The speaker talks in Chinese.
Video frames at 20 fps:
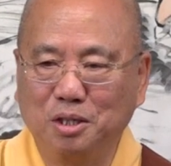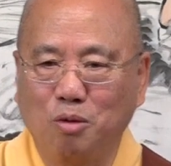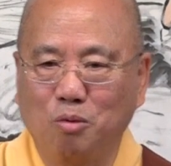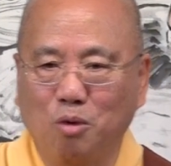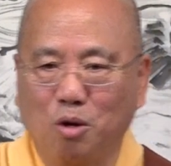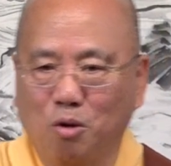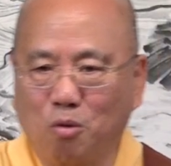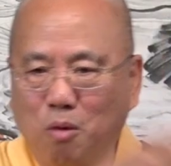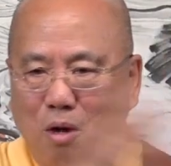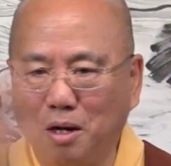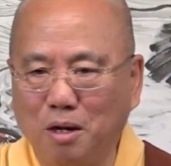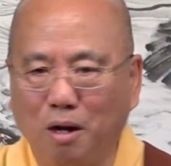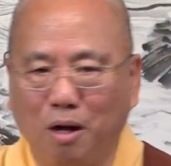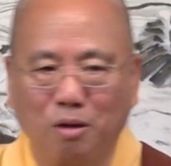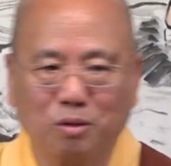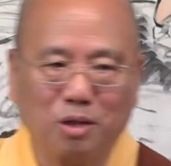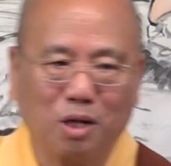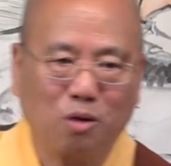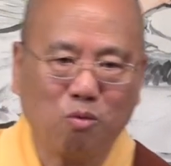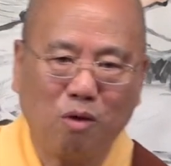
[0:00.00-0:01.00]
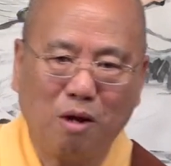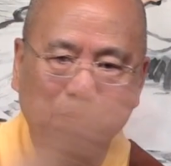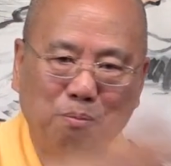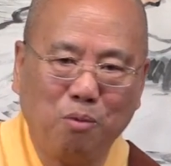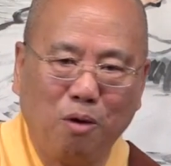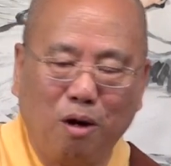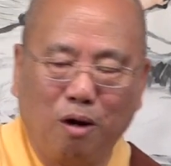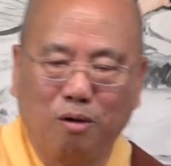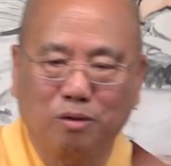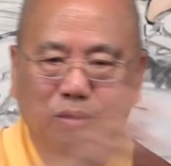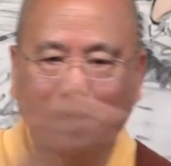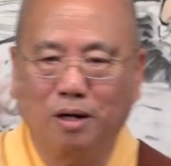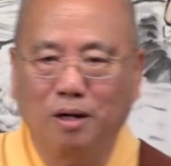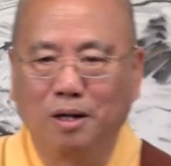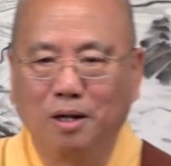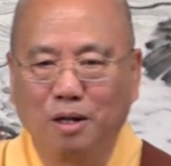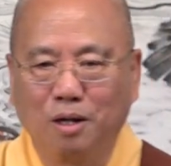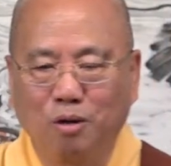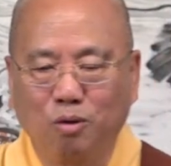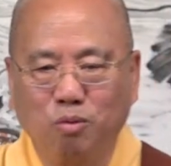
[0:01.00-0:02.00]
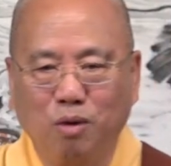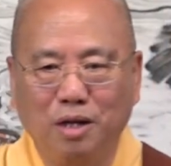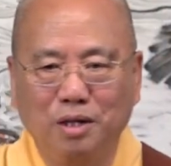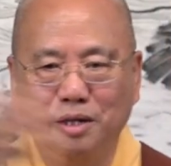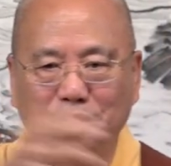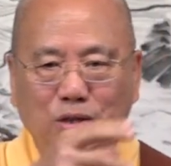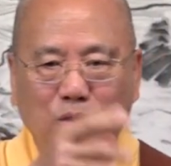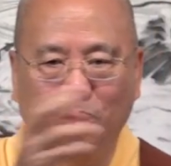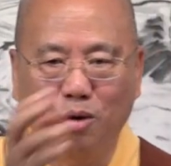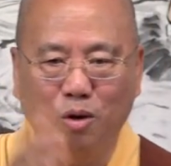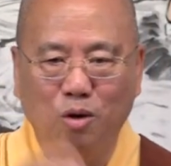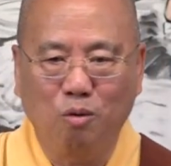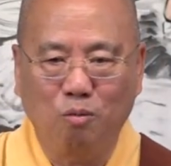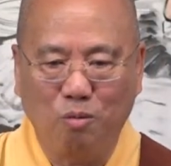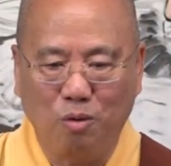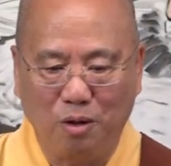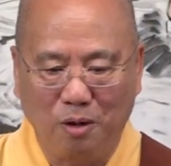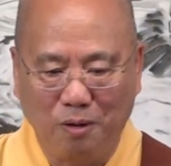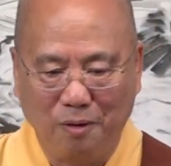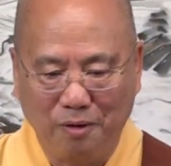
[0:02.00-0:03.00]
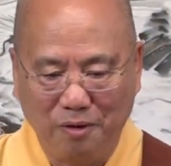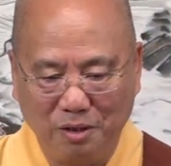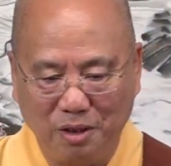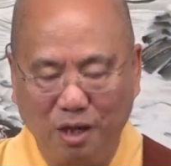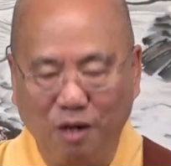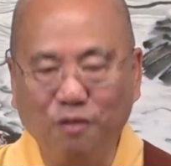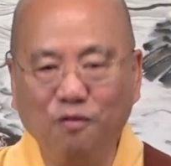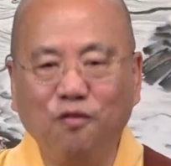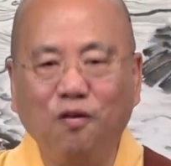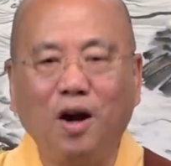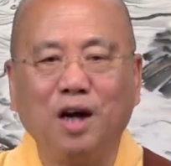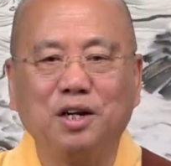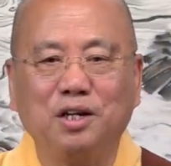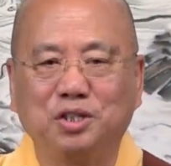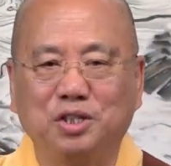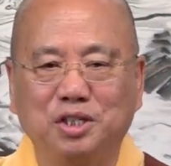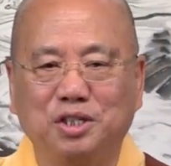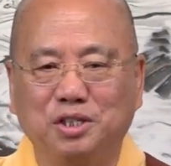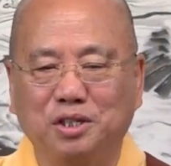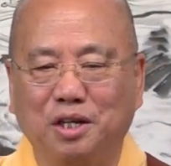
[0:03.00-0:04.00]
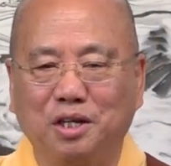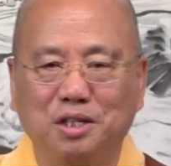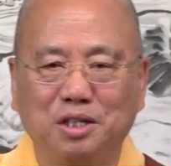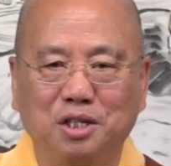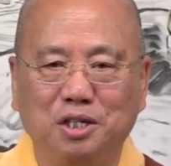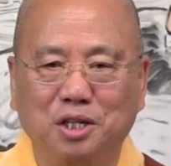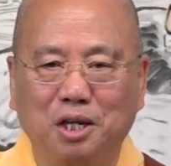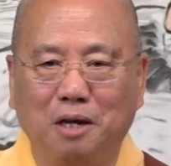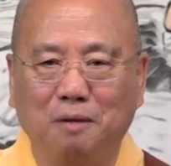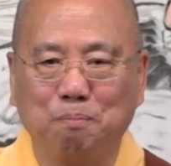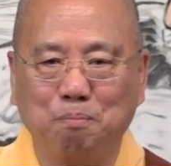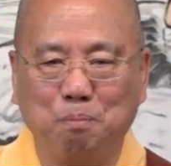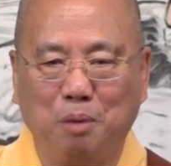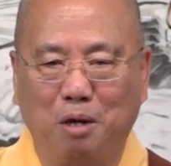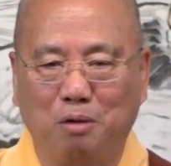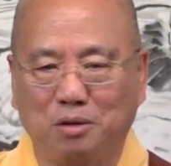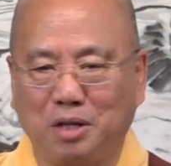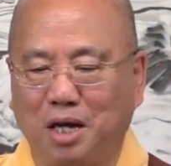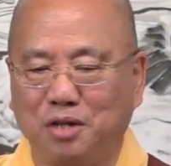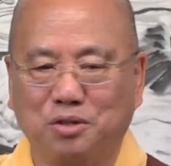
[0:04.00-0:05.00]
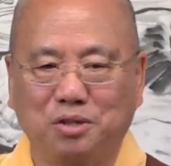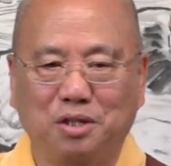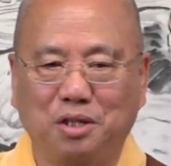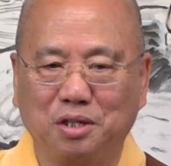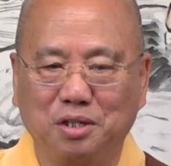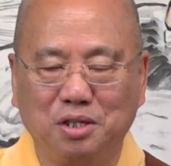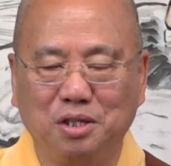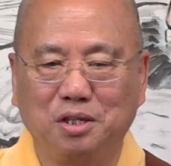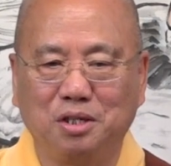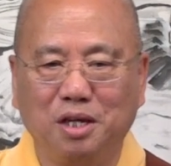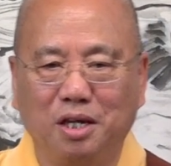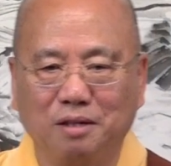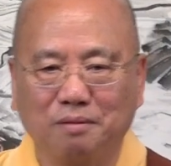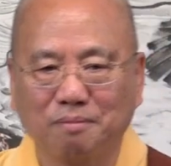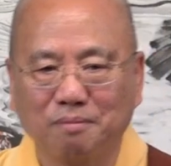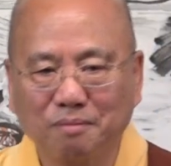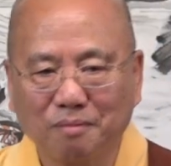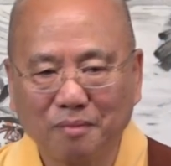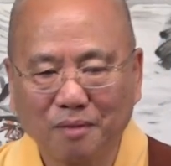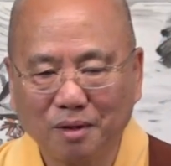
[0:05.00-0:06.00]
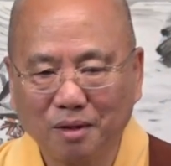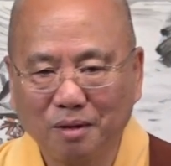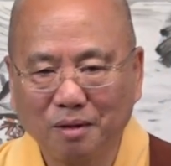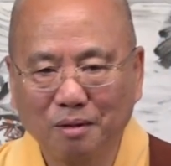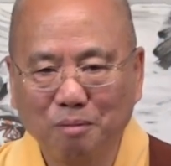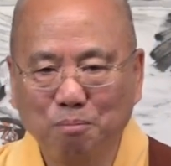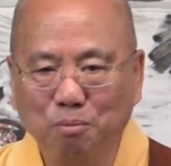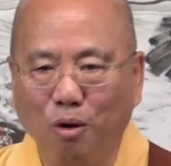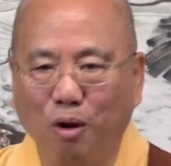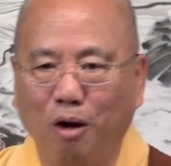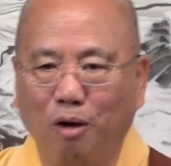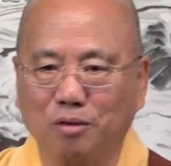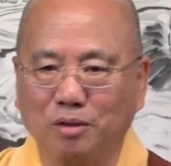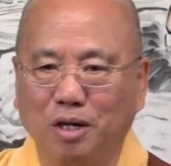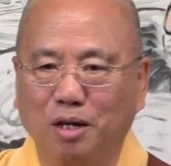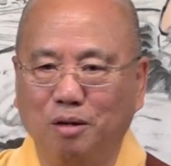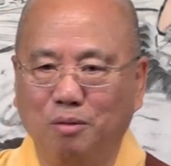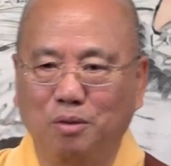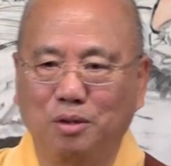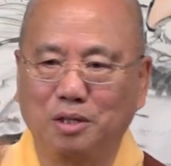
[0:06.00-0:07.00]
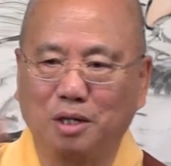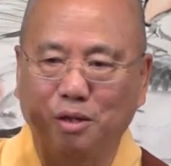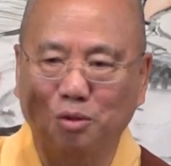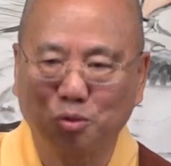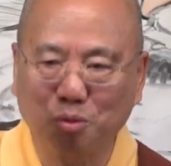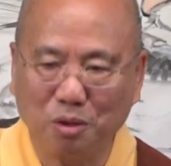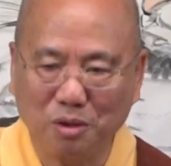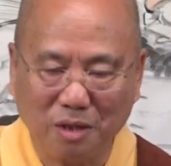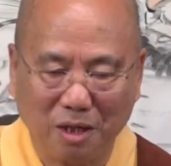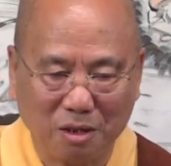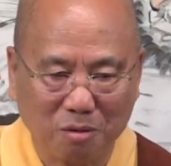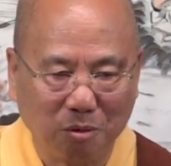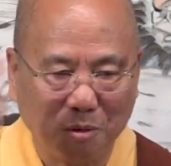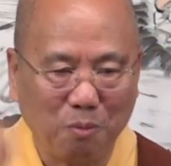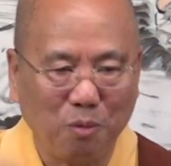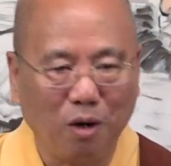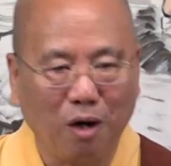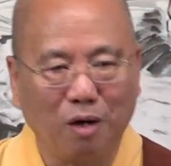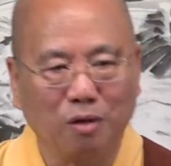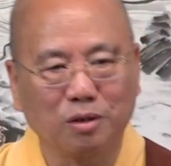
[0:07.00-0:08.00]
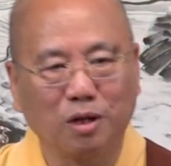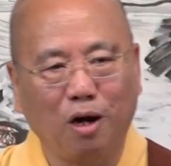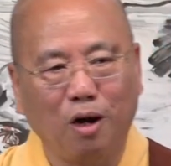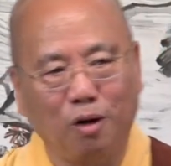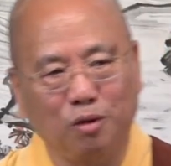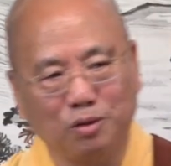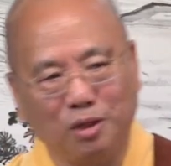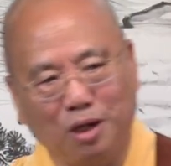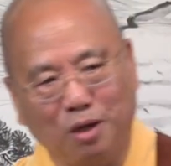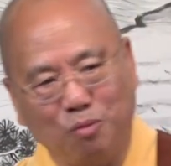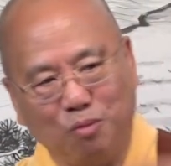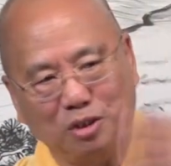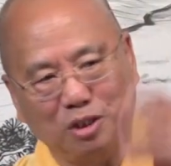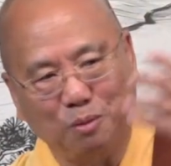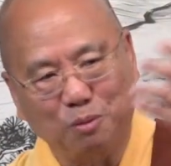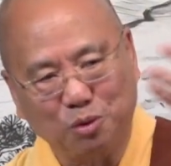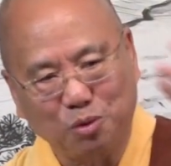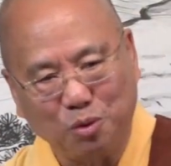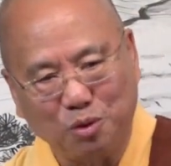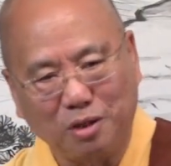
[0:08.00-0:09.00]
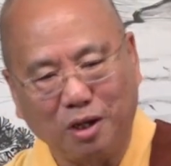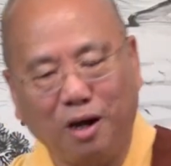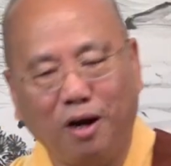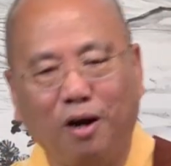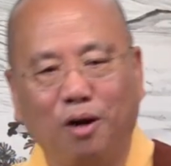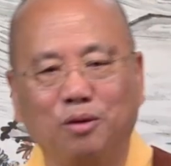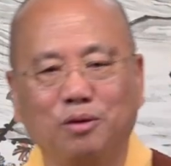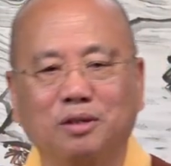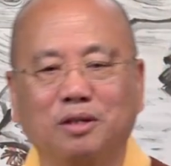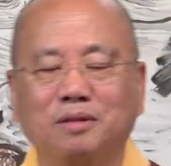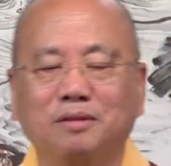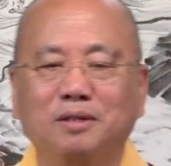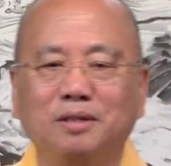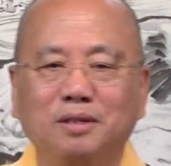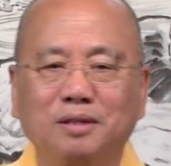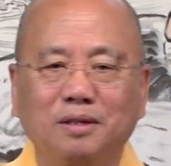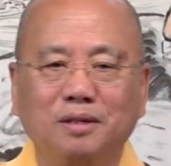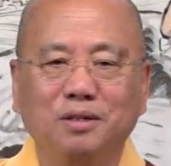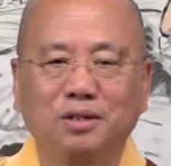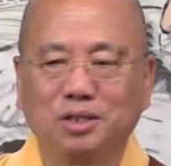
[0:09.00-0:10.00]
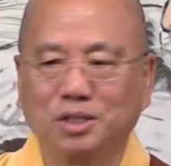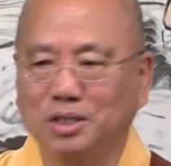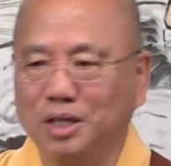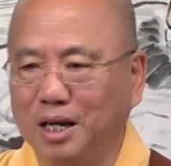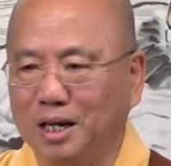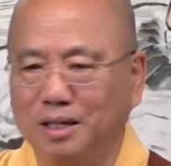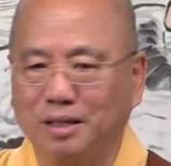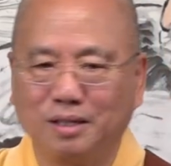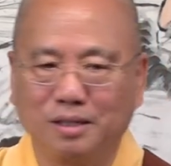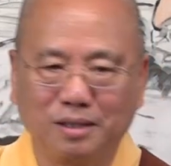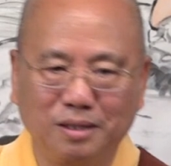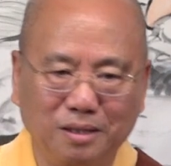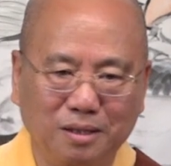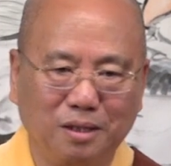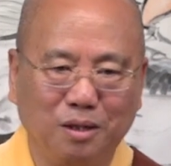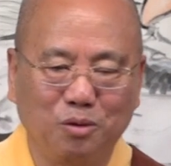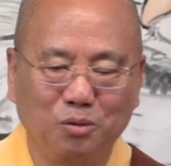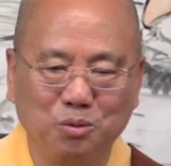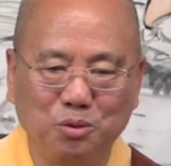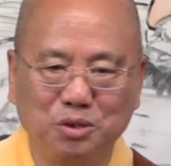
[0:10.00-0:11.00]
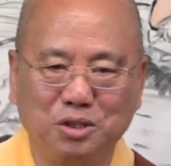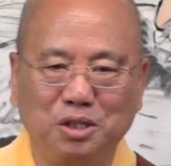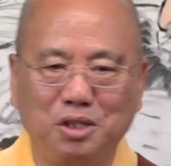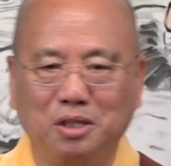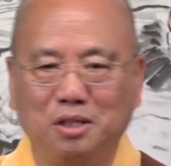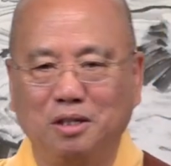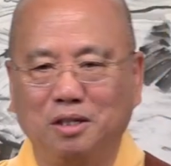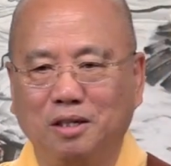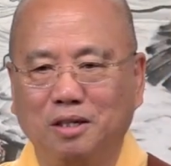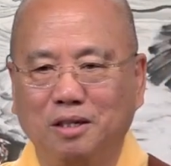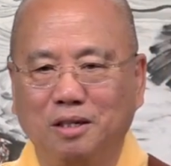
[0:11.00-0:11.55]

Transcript: 界我关好的，关不好的，关了以后我引发了自己的意见，表达自己的意见。不好的，我要对待怎么不好的？好的，我怎么对待好的？善恶无忌，